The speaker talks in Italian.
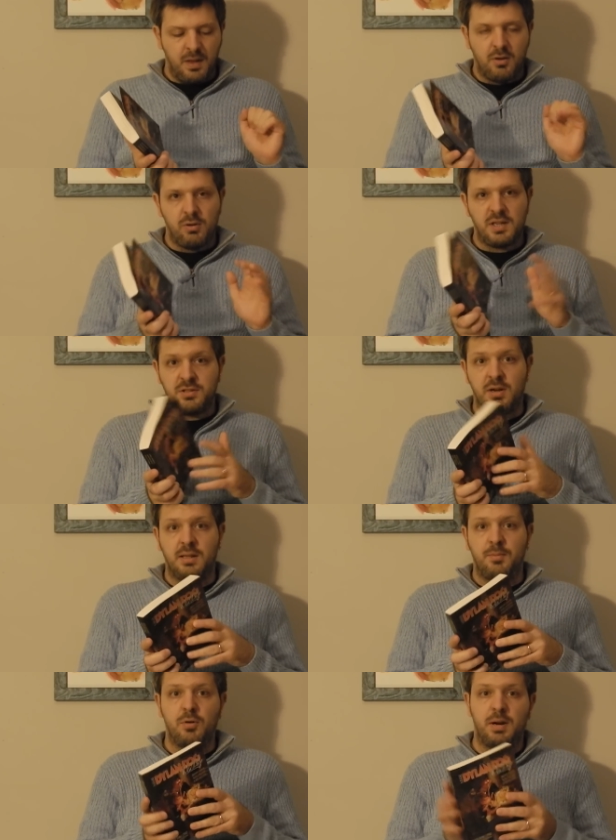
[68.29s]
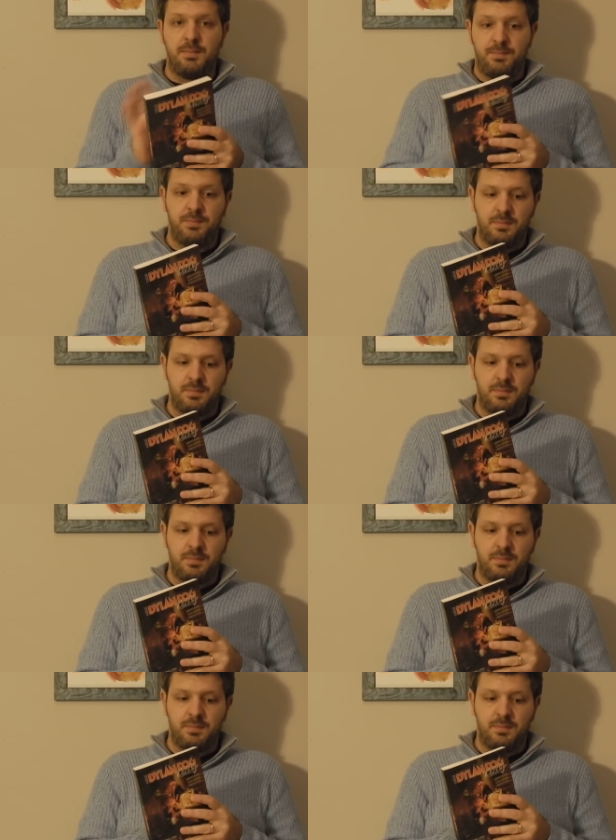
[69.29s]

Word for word: con la storia d'amore,